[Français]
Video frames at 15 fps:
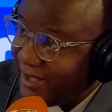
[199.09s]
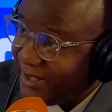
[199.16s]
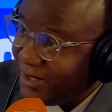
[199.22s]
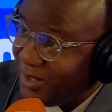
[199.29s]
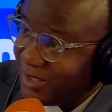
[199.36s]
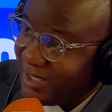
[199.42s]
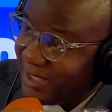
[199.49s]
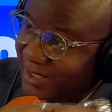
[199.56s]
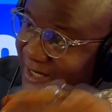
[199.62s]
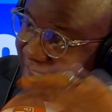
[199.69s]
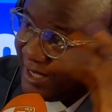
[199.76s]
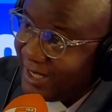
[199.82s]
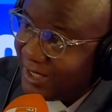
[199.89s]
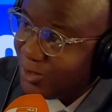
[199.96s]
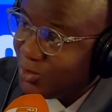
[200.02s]
de ces
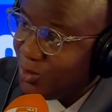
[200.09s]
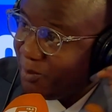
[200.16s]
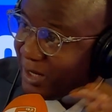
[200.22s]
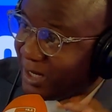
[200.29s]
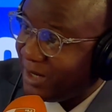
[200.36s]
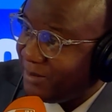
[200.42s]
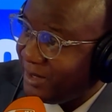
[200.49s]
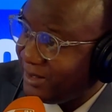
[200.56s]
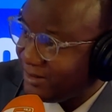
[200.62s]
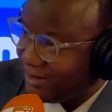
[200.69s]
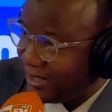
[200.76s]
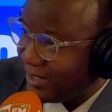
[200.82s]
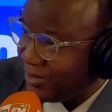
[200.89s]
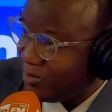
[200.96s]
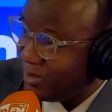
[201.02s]
États qui sont par là-bas. C'est
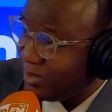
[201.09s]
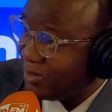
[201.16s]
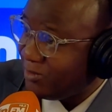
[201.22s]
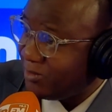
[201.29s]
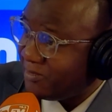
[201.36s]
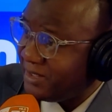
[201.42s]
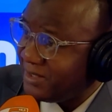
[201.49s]
la demande que vous faites